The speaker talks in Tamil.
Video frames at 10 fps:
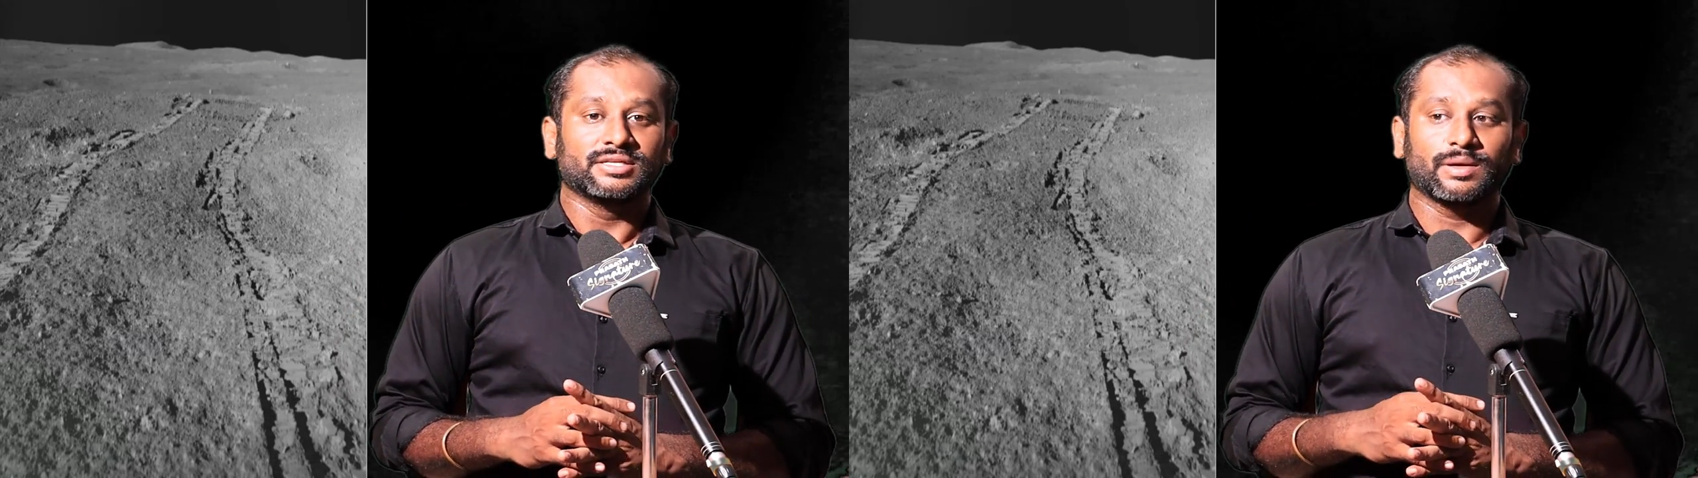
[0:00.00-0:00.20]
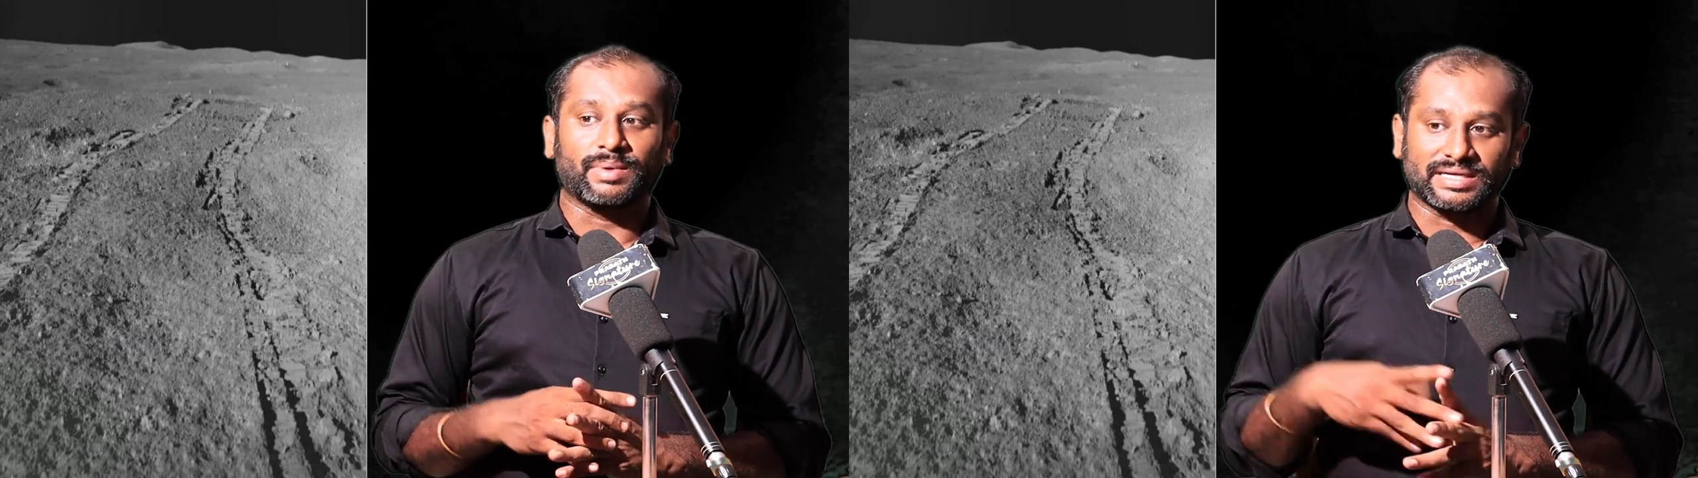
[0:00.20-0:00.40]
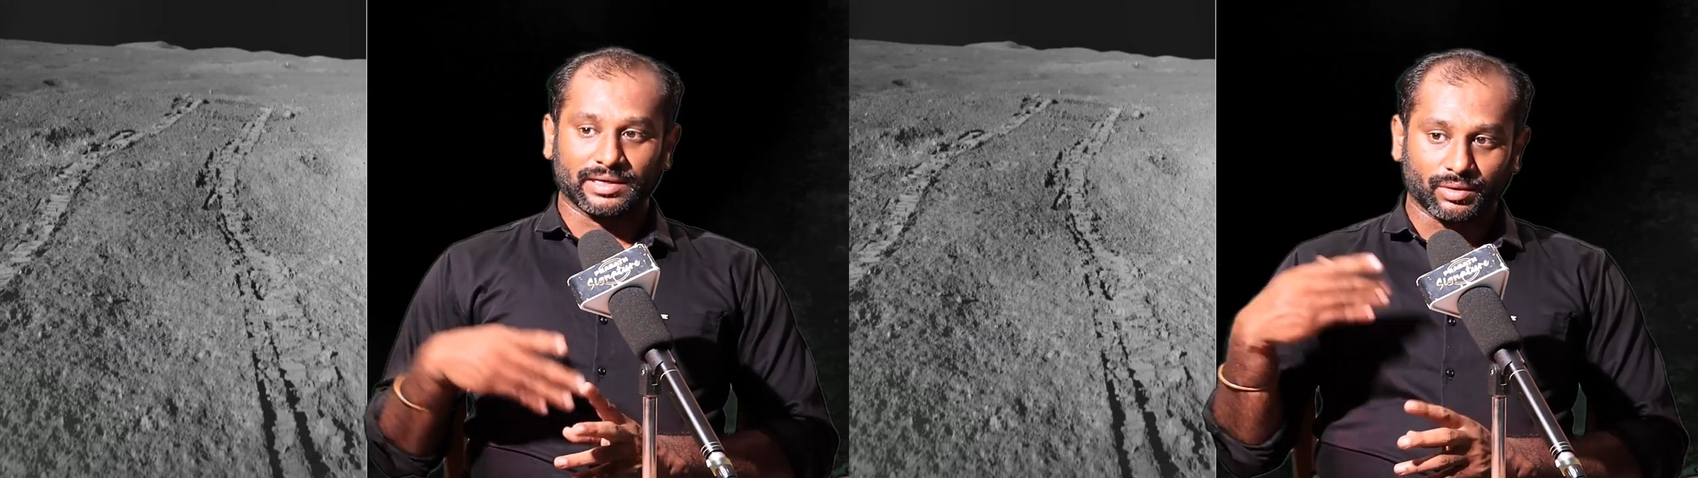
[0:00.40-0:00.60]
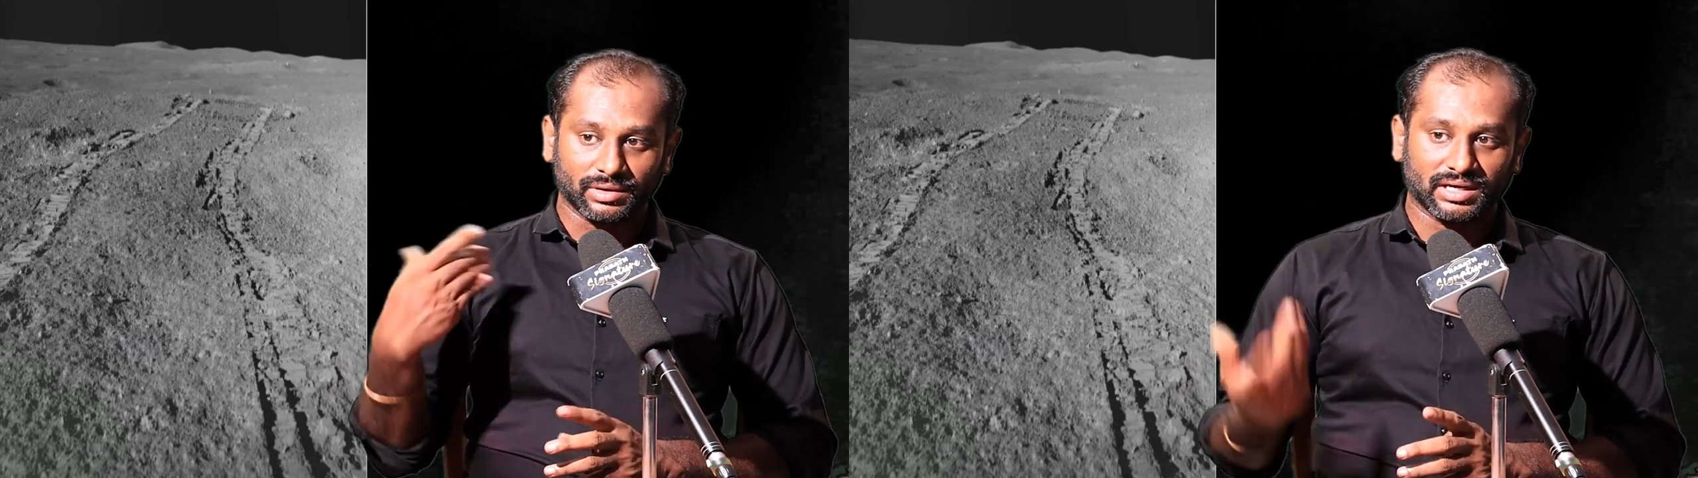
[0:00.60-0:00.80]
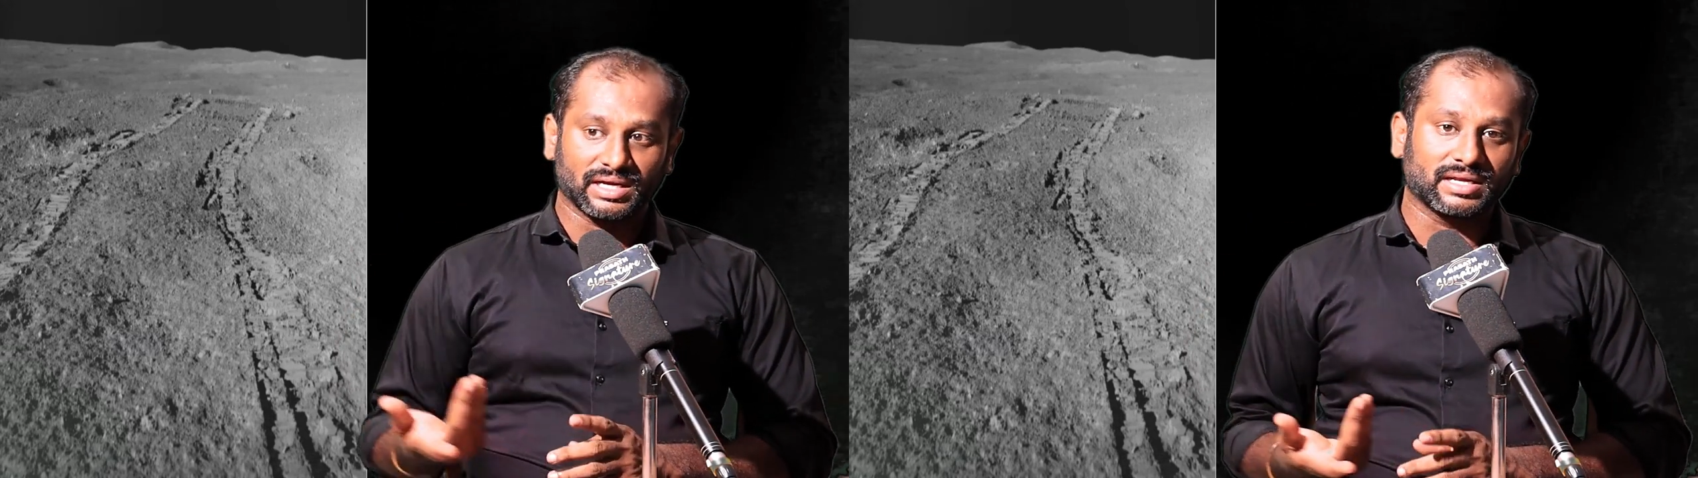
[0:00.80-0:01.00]
ஸோ மற்ற
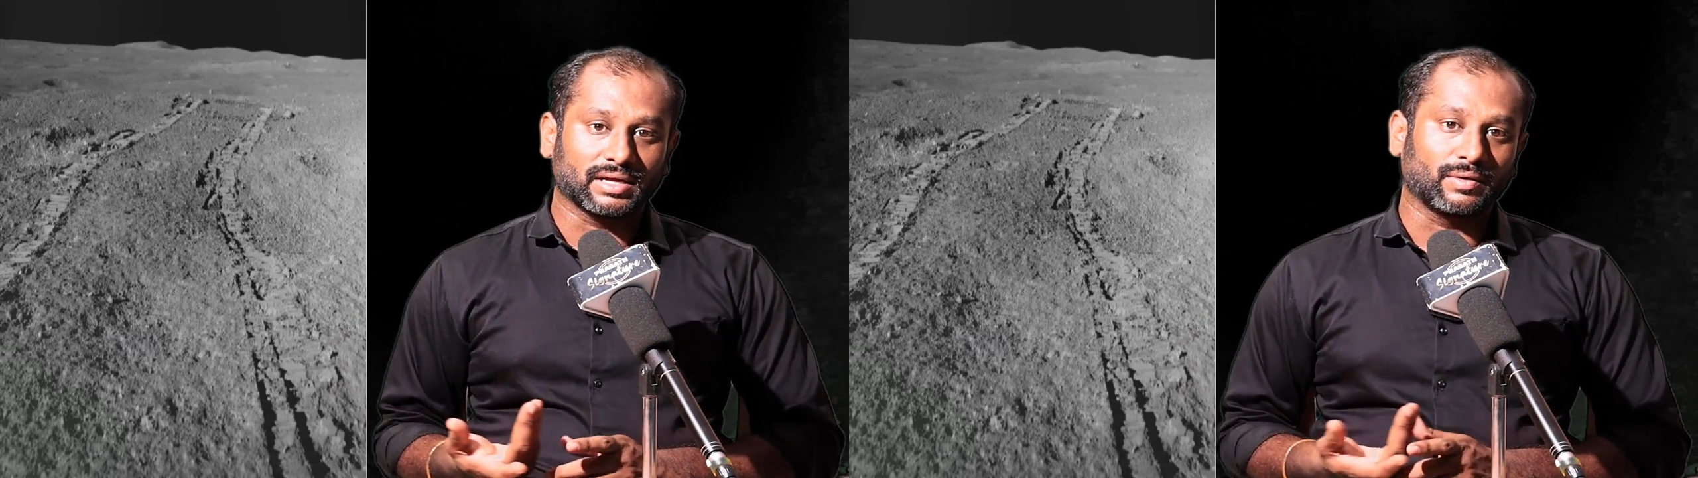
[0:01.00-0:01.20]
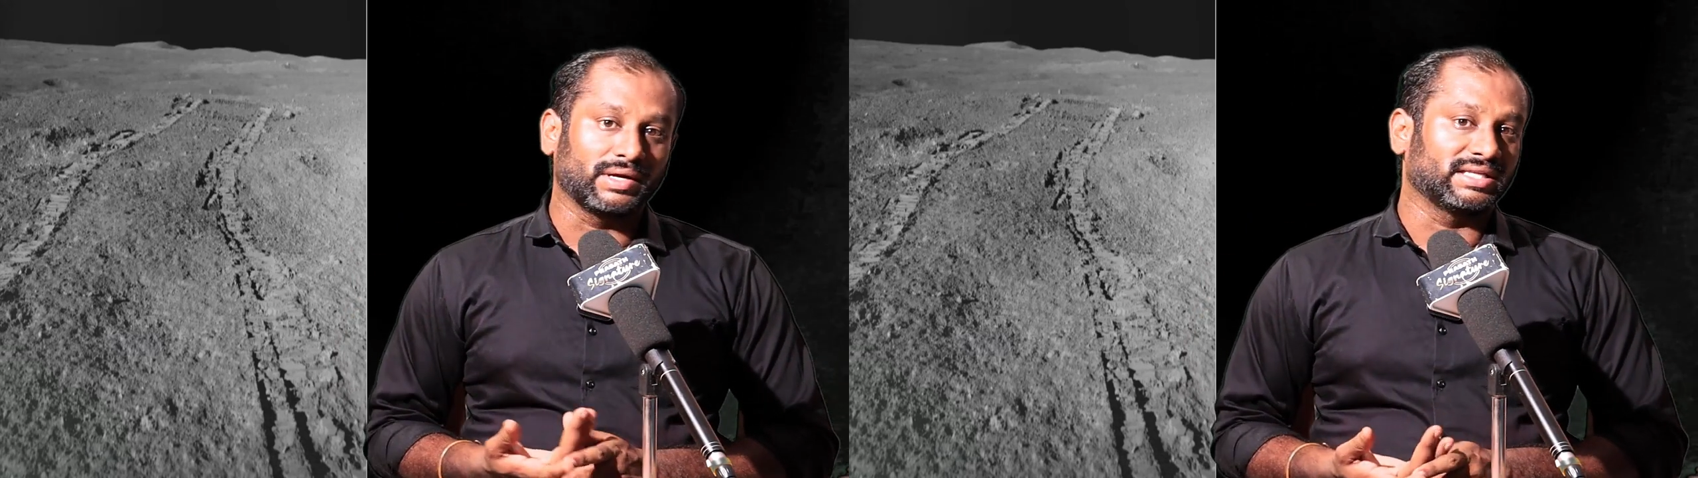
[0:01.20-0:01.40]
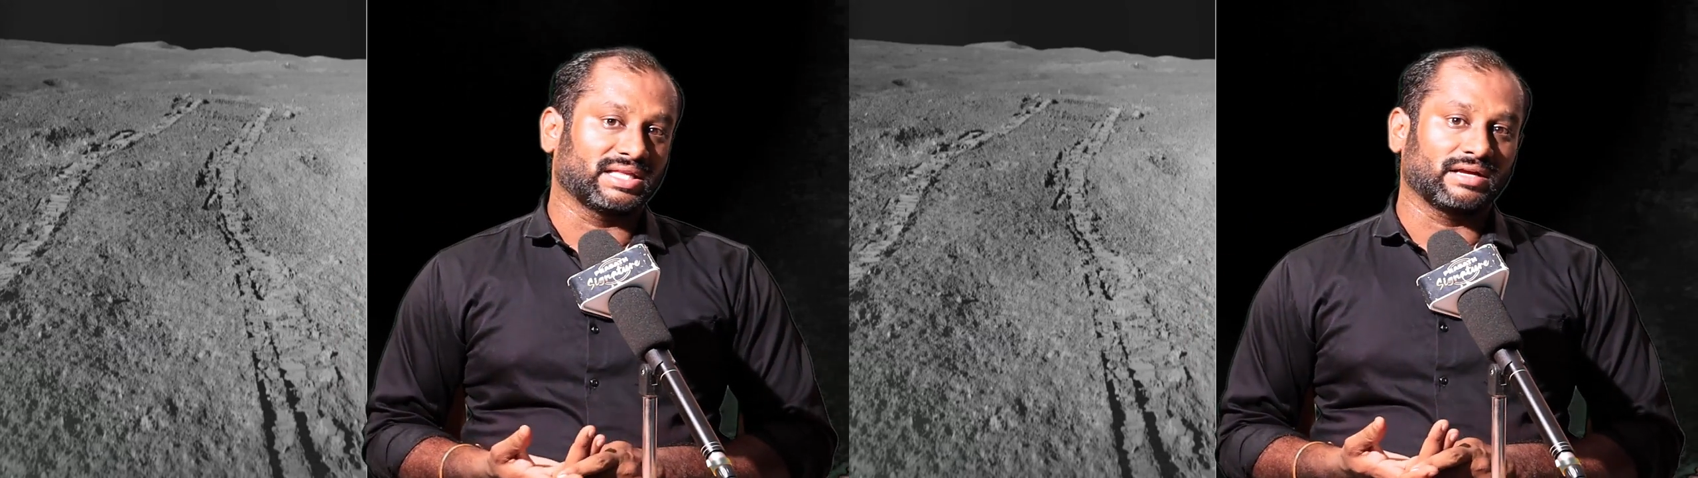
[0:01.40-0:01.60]
கோள்களில் இருக்கக்கூடிய